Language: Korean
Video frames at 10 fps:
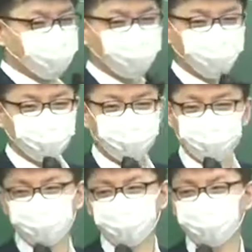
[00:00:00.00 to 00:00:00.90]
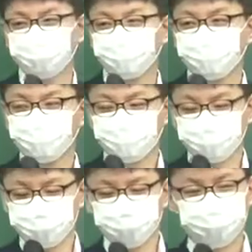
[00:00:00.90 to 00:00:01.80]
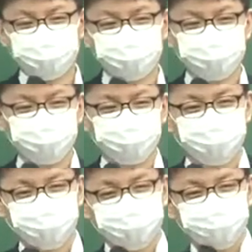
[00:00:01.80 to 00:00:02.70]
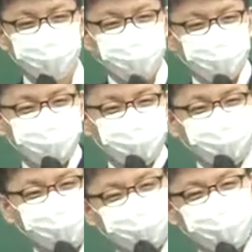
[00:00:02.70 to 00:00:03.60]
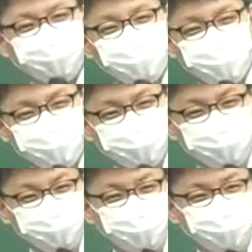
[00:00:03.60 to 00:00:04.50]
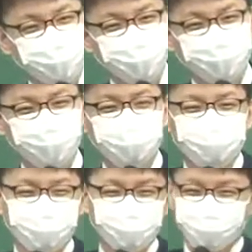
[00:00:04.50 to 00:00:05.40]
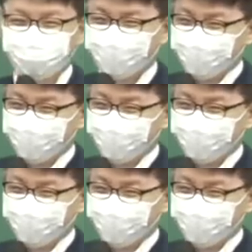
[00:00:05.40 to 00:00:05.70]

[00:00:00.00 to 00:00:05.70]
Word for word: 행동해야 되는데 그렇지 않은 거죠. 여러분들 공부하실 때 도덕적 해이가 발생할 수 있죠. 부모님한테